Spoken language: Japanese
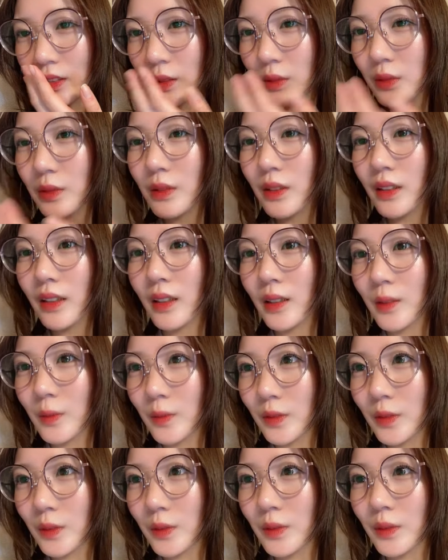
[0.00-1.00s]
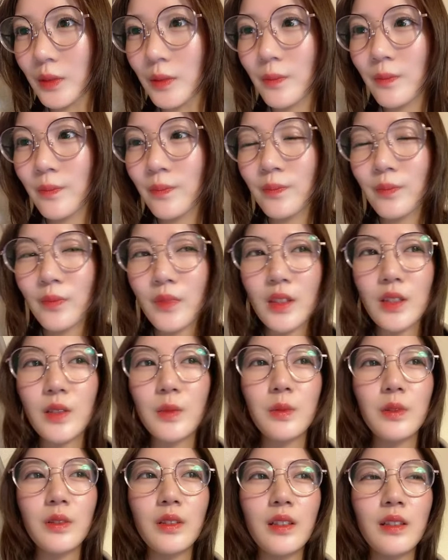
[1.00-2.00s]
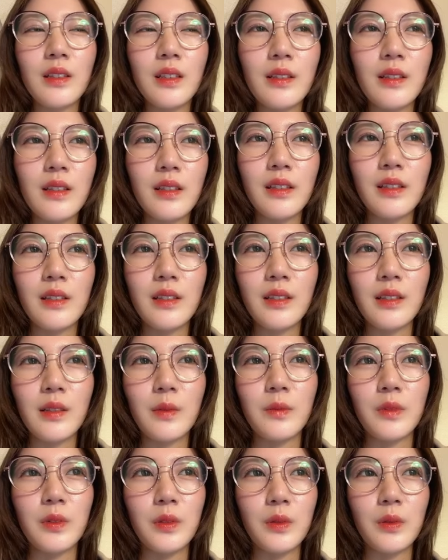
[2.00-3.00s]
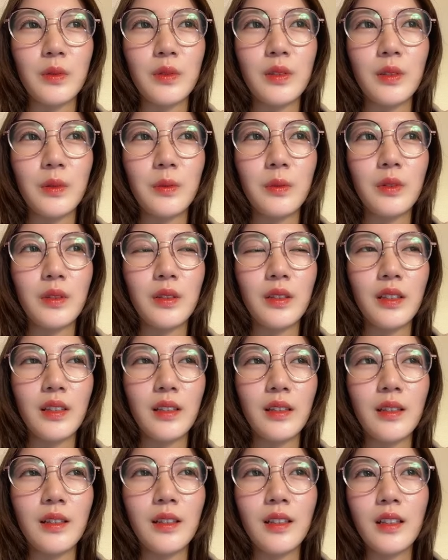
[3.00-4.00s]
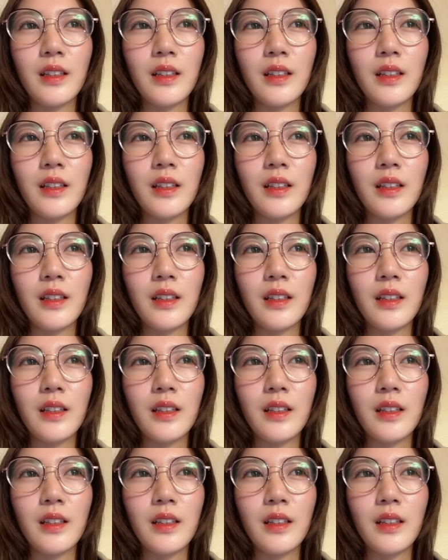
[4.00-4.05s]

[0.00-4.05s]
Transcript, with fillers: 今回も自分でデザインしたものを自分で